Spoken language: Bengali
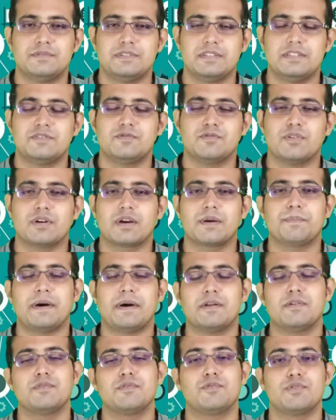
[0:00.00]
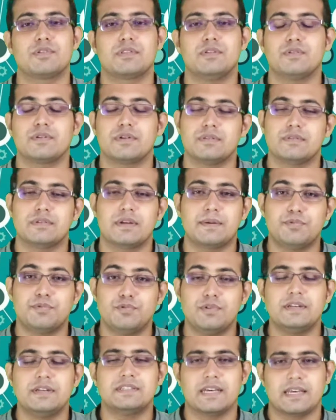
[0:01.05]
জিনিসগুলোকে পালন করতেও কিন্তু এরা
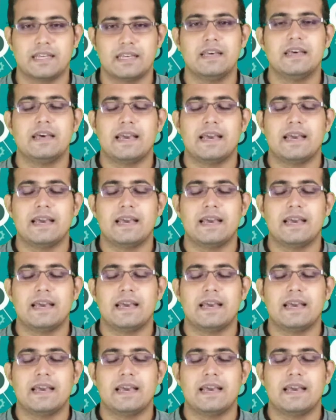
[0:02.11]
ভুলে যায়